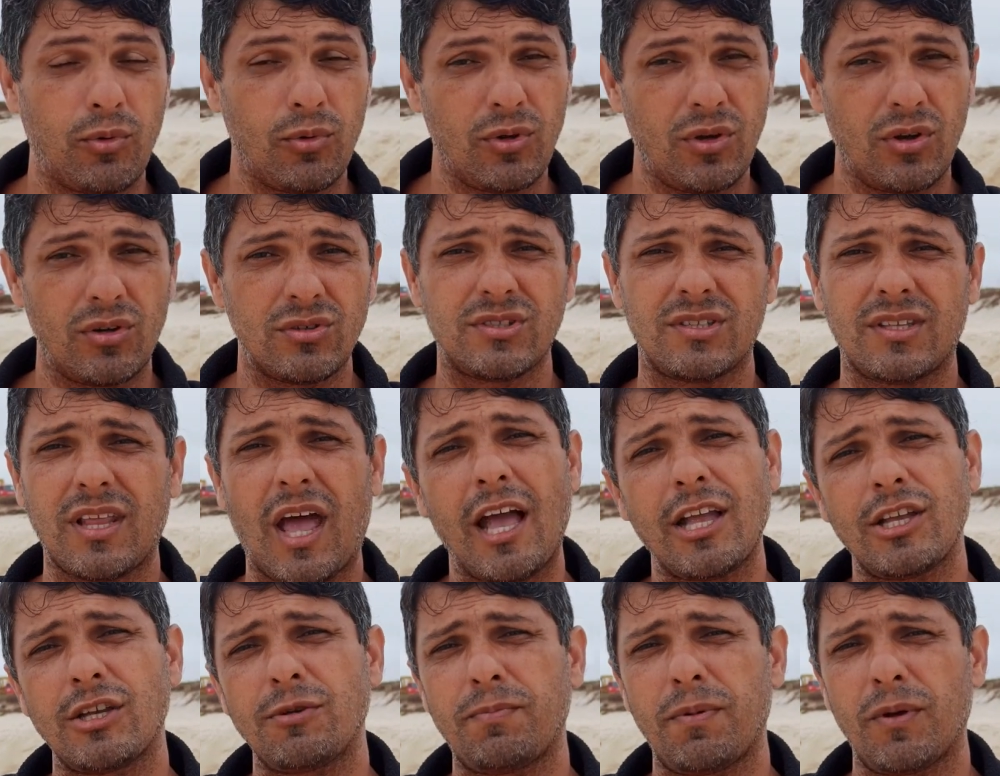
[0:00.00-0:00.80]
A
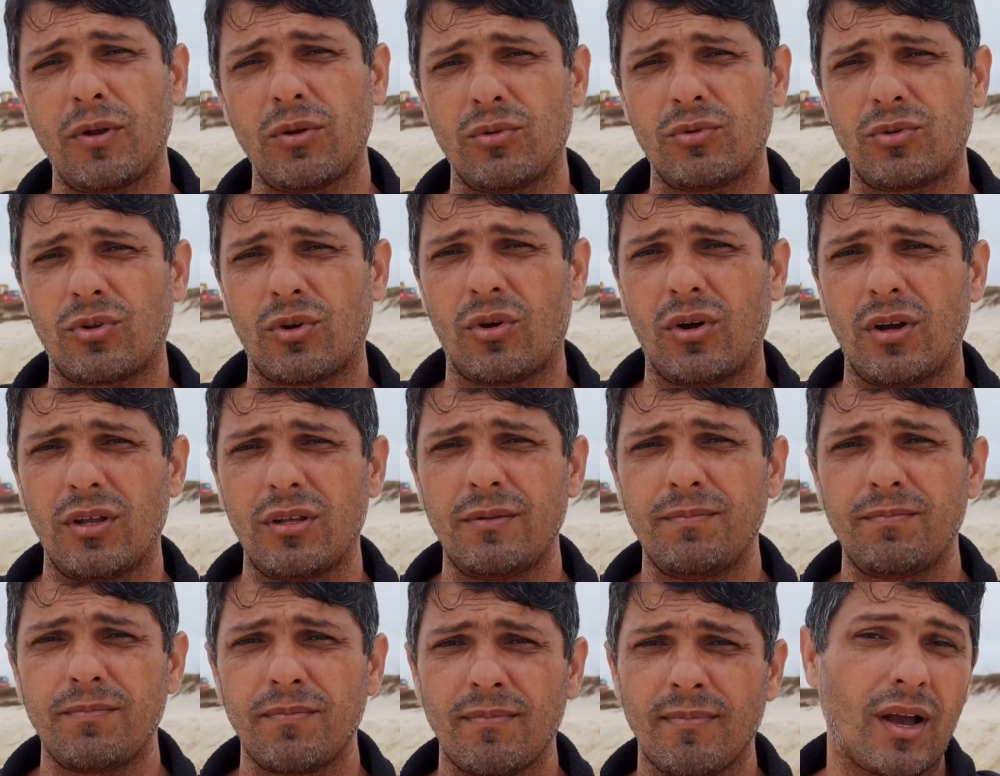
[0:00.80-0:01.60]
curiosidade pelo
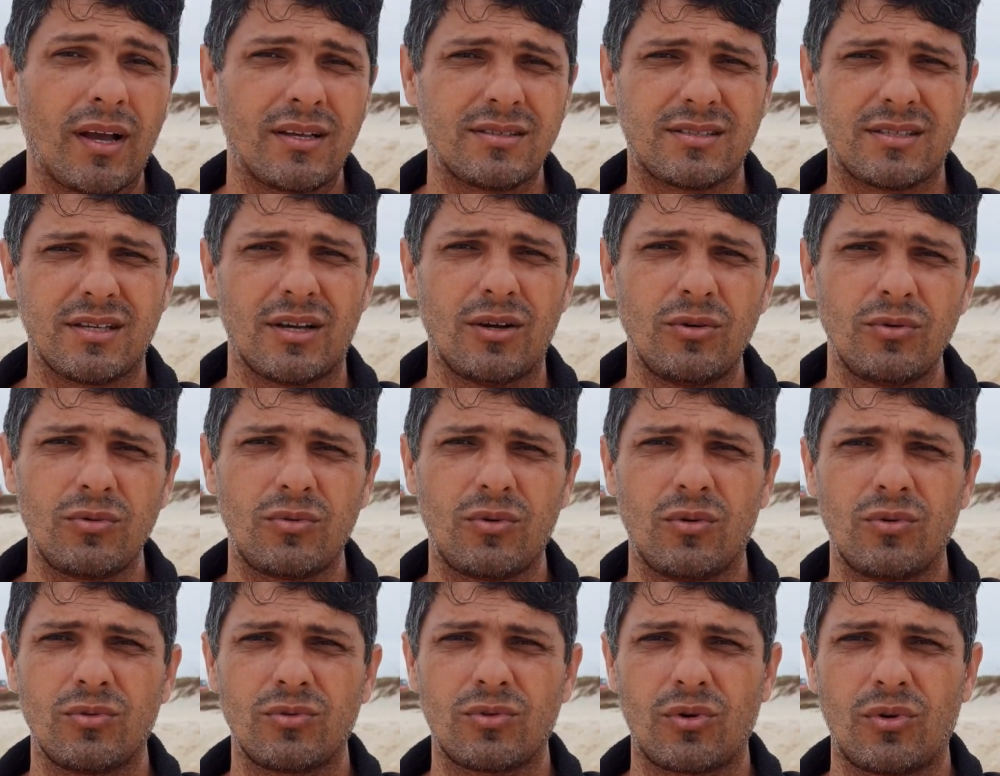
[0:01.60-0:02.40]
drone,
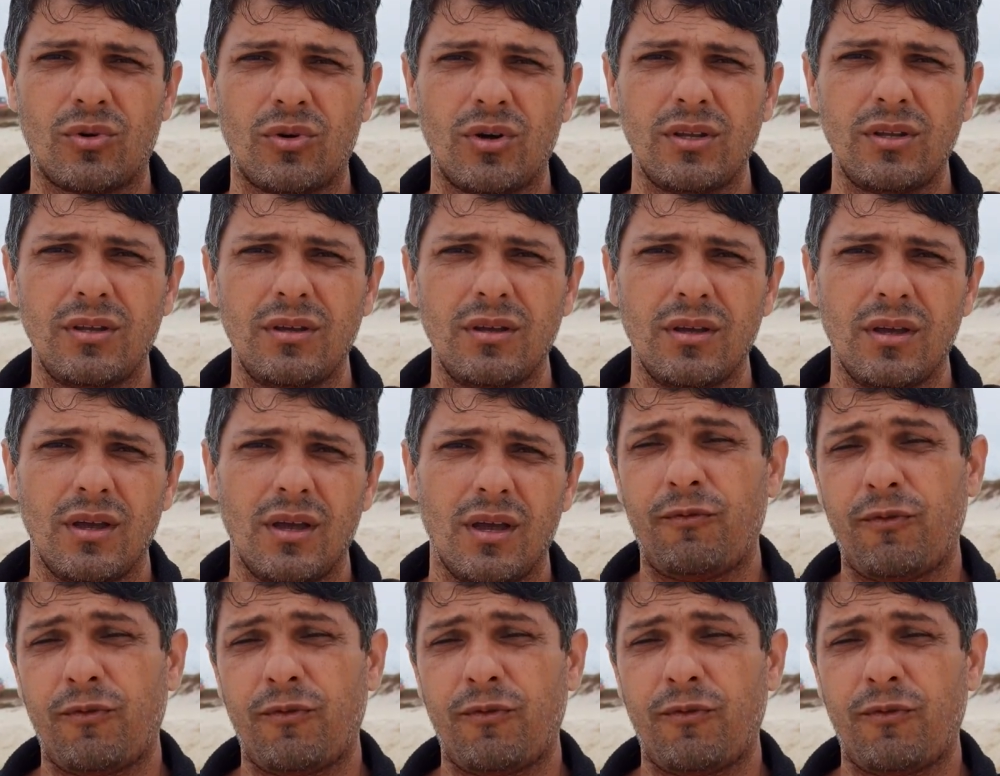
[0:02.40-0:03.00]
empolgação com o drone,